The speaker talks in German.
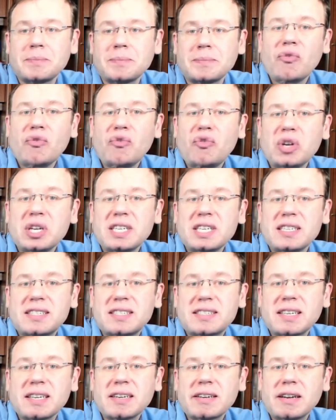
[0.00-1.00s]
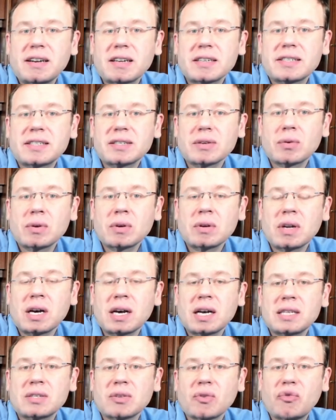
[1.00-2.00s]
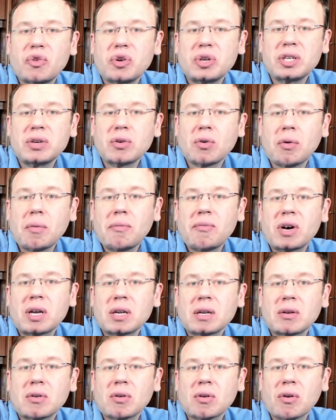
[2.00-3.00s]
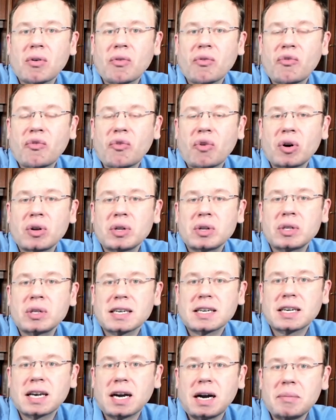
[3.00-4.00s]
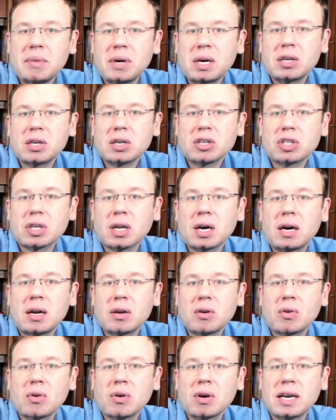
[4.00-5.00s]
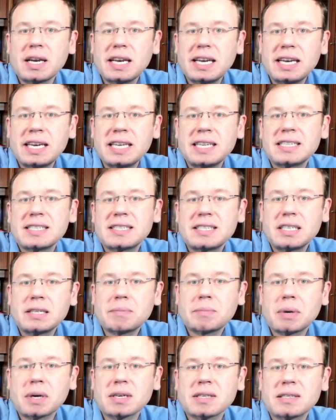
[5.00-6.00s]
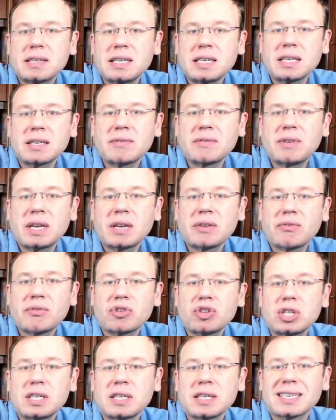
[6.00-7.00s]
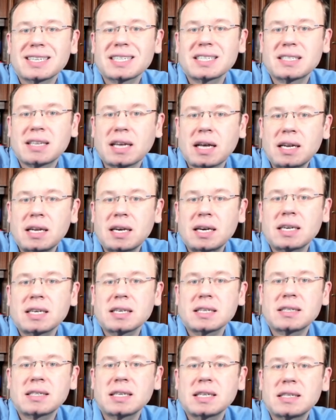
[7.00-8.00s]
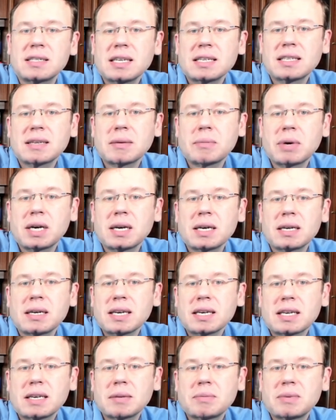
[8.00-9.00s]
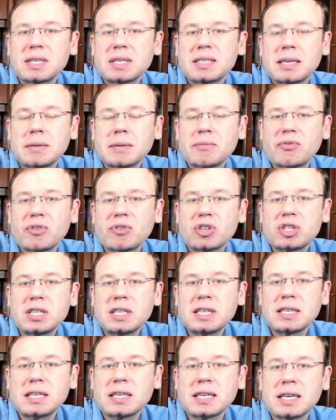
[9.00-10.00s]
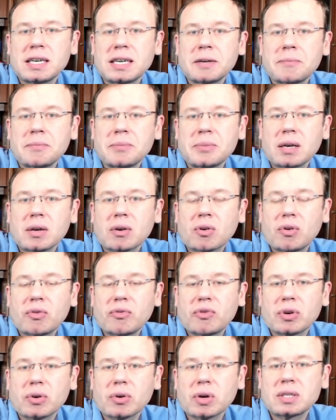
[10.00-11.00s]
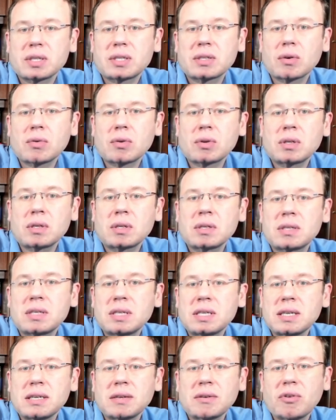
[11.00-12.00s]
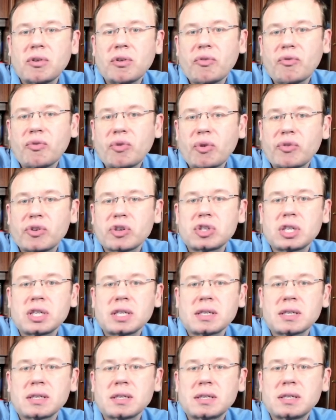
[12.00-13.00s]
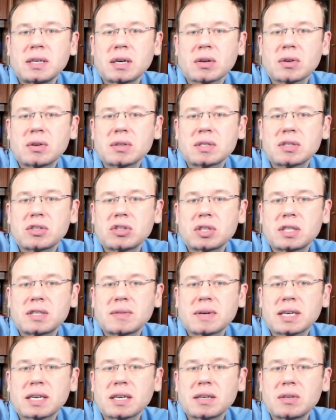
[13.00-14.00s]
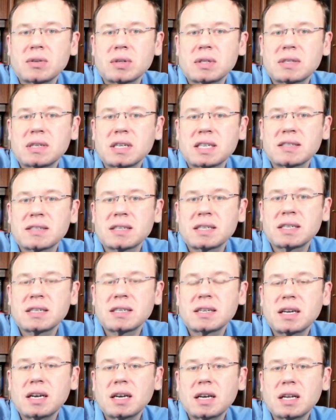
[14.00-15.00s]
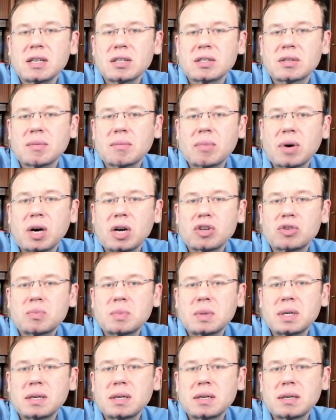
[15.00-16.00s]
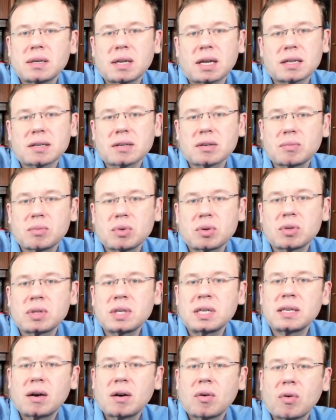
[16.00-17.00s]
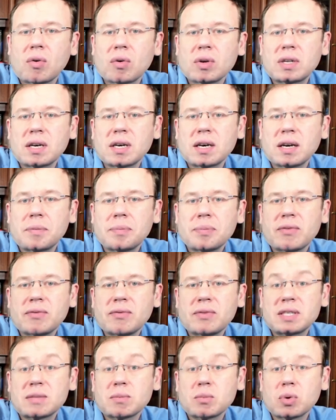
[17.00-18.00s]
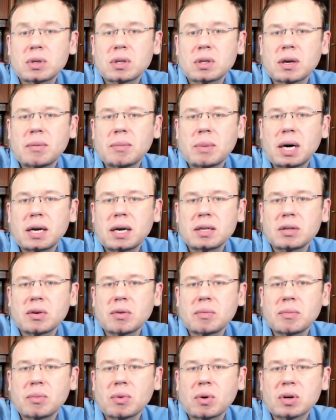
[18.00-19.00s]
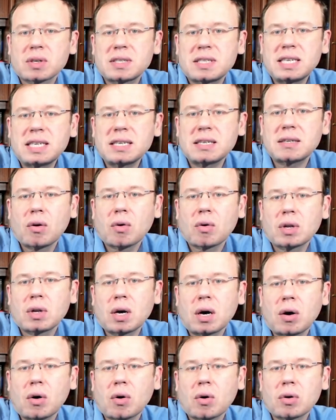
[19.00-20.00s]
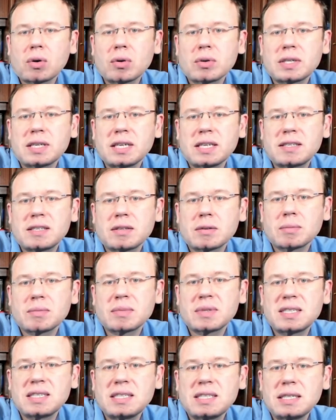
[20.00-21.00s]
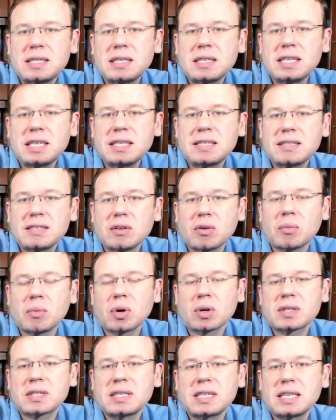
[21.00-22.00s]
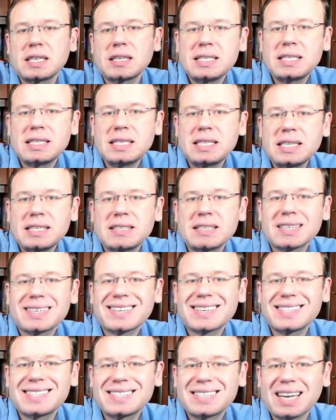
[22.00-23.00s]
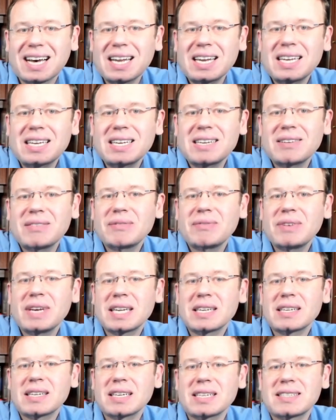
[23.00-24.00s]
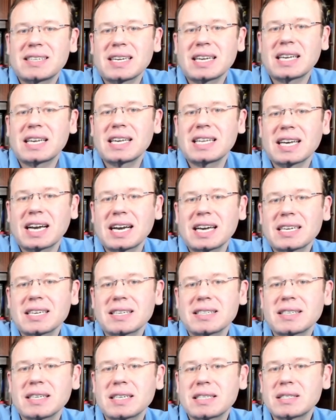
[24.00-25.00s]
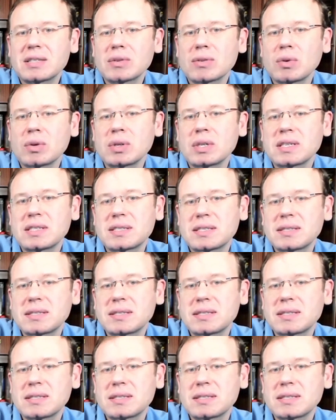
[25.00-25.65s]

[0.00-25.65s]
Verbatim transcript: Für die Szintillation, also für die Umwandlung von Gamma-Strahlung in sichtbares Licht werden verschiedene Kristalle eingesetzt. Dabei gibt es eben verschiedene Konfigurationen, die für verschiedene diagnostische Zwecke nützlich sind, zum Beispiel Natriumiodid oder Wismut Germaniumoxid oder auch Lutetium Siliziumoxid. Diese Kristalle werden tatsächlich eingesetzt und es